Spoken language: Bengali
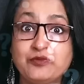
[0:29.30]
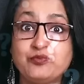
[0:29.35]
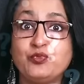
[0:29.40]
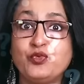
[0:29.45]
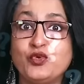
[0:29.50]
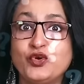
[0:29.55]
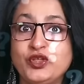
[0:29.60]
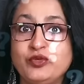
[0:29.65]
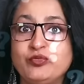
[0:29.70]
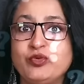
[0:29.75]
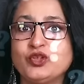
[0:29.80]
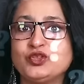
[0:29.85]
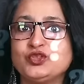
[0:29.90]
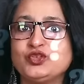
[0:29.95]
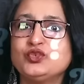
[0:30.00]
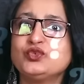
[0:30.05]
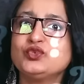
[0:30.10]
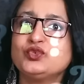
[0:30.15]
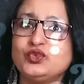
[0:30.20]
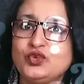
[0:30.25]
এই
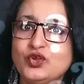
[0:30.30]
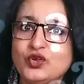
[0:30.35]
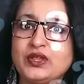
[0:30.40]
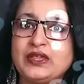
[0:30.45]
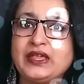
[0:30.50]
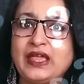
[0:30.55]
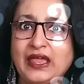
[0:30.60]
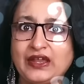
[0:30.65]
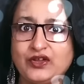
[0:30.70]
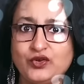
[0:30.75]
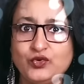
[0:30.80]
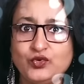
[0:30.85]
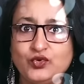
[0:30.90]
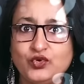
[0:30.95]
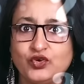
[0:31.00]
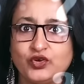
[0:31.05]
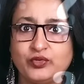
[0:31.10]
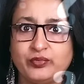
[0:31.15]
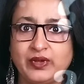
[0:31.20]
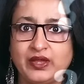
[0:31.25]
পরিবর্তনগুলো কেন
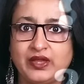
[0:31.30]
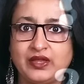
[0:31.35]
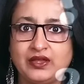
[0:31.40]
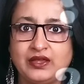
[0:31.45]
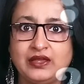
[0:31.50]
করবে